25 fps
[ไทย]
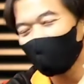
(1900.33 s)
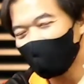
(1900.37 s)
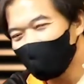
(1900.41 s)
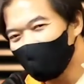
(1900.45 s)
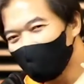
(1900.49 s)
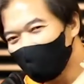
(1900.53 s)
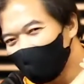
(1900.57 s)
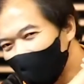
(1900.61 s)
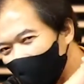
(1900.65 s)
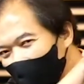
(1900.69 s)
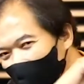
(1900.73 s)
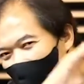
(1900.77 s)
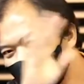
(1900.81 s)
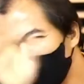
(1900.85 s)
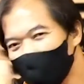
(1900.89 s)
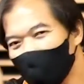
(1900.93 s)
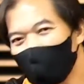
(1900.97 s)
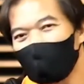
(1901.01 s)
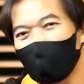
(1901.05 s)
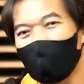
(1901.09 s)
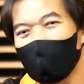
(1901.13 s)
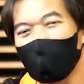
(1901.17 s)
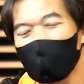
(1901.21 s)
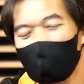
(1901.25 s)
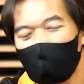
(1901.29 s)
ได้ดังเกิน
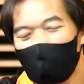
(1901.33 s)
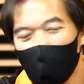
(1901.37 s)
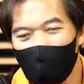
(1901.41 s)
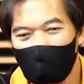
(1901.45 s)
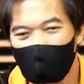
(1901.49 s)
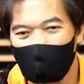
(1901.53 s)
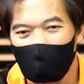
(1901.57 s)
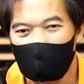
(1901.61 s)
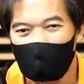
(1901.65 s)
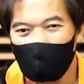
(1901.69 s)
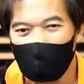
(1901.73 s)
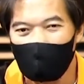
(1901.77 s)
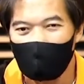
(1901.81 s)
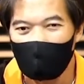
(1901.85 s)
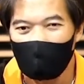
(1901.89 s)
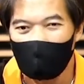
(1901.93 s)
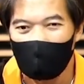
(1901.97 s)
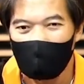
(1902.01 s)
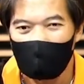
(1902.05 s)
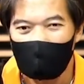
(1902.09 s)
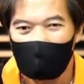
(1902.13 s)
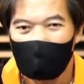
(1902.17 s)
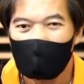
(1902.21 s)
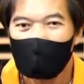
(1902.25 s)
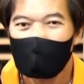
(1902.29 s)
ไปมันจะเป็นการ
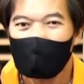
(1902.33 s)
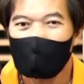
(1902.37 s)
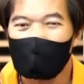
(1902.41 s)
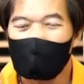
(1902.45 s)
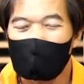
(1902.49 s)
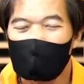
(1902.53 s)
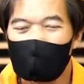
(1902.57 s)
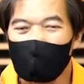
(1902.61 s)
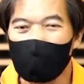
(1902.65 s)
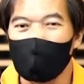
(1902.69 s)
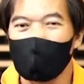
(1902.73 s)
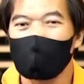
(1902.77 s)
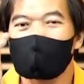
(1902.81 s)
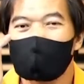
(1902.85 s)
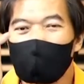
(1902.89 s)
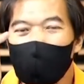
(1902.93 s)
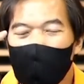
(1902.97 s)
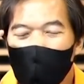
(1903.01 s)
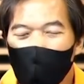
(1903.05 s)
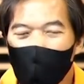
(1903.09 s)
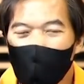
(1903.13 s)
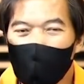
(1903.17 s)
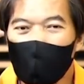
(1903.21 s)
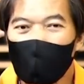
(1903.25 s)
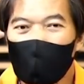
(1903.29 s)
ฟังที่พ
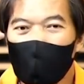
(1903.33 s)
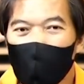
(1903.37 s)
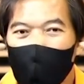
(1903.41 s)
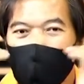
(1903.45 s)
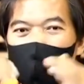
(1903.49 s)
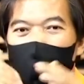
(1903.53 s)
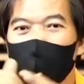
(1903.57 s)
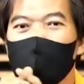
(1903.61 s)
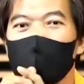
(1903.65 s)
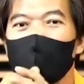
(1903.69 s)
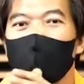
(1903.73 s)
อดี